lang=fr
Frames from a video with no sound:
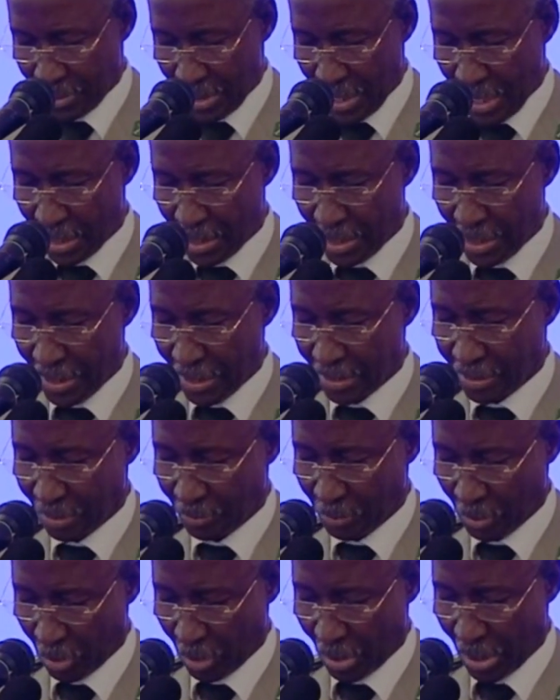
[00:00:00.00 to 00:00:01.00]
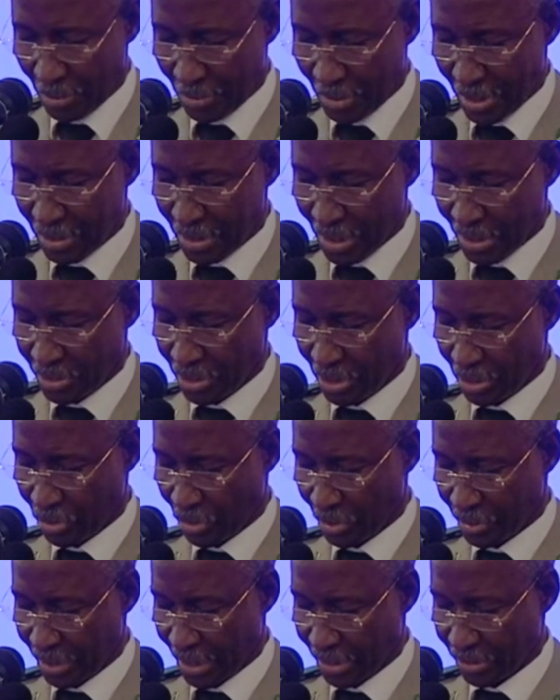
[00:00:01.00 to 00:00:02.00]
allait être proclamé dans un
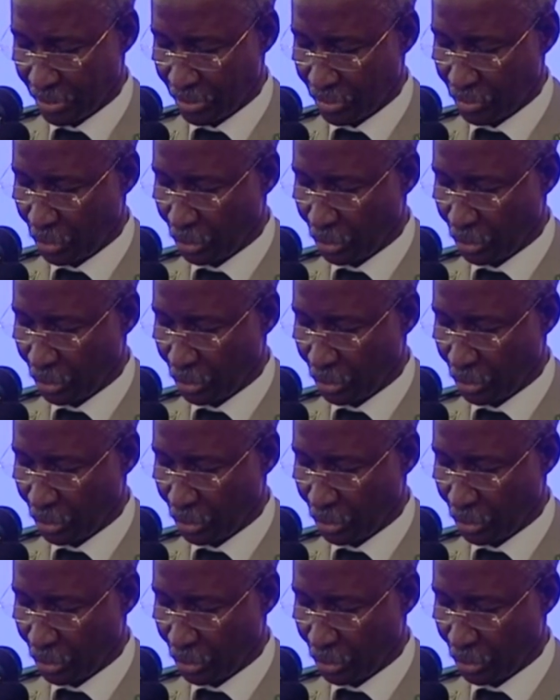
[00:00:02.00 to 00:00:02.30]
contexte